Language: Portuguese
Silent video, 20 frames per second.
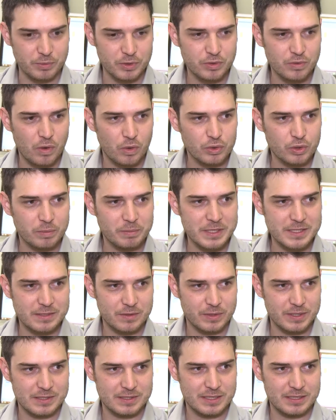muito com a
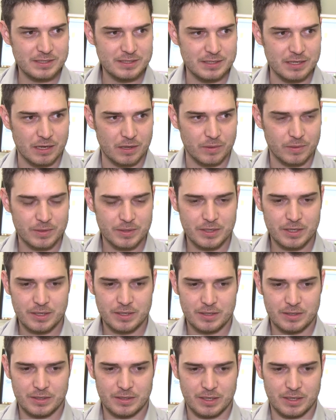automação residencial.
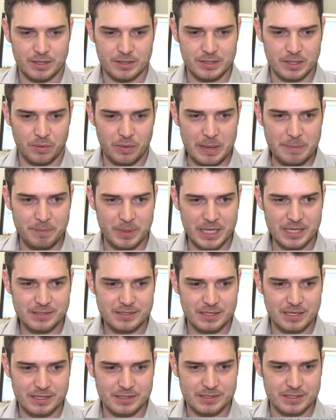Né? Então a
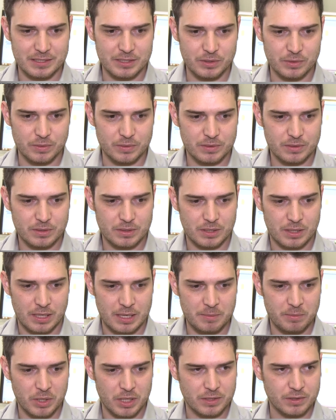empresa nasceu na
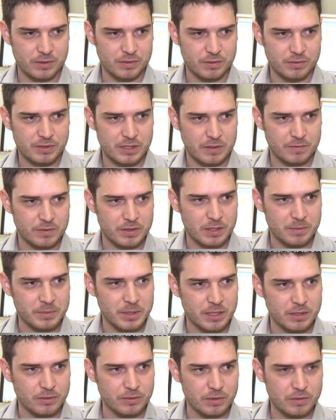época que eu estava
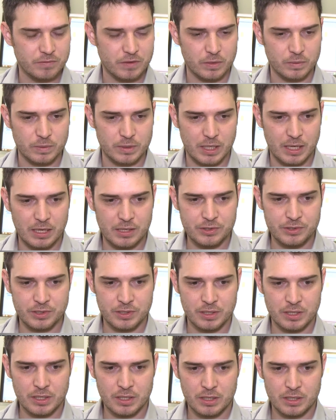terminando a
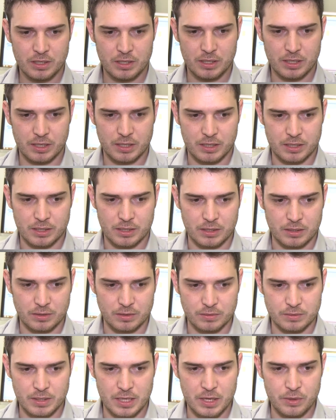faculdade. Ah,
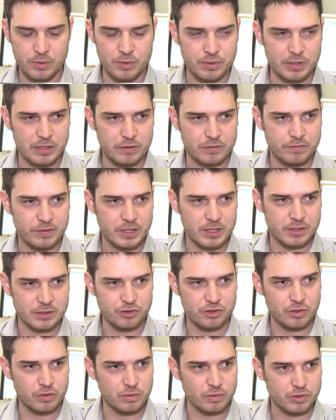eu e o Davi
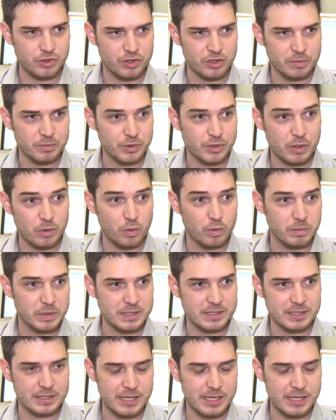tínhamos algumas